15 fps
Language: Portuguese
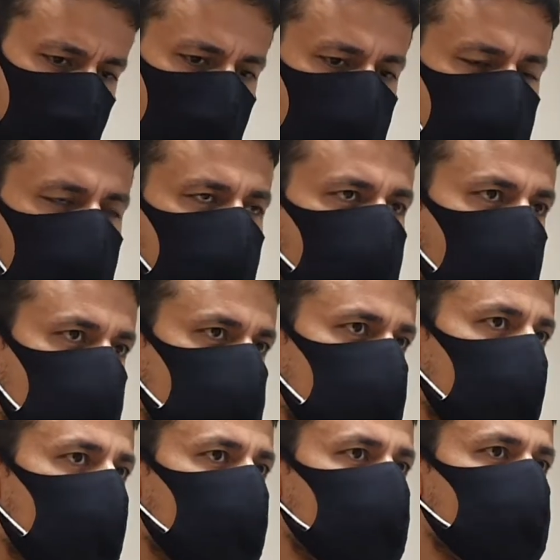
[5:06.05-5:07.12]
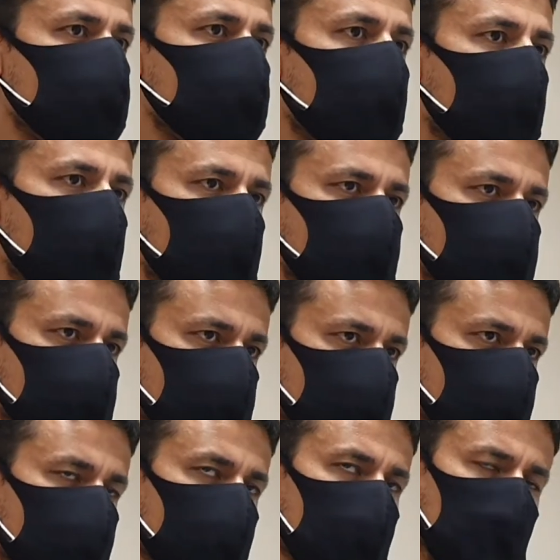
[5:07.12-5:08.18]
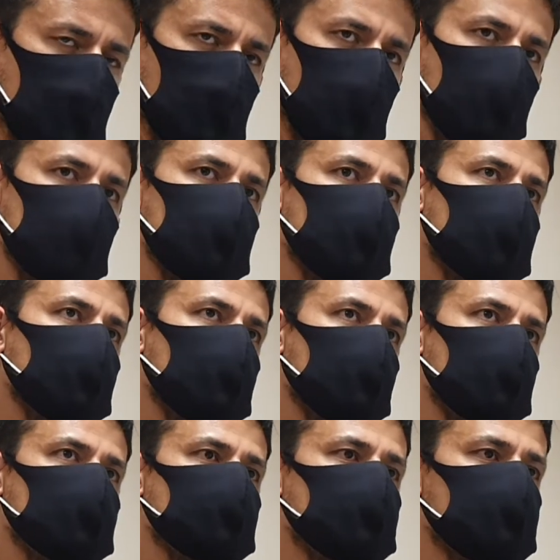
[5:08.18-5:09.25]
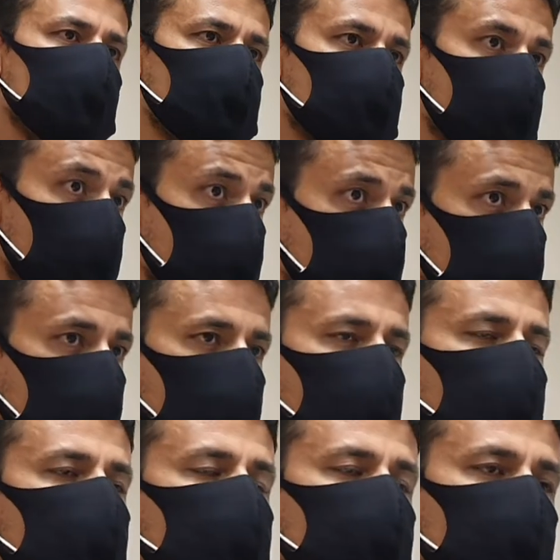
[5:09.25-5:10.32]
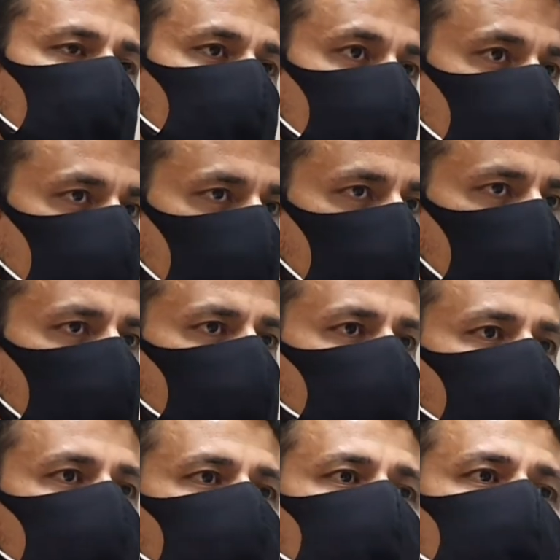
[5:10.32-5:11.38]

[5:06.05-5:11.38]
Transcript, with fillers: Ele tem uma série de verbos entre eles, transportar, alojar e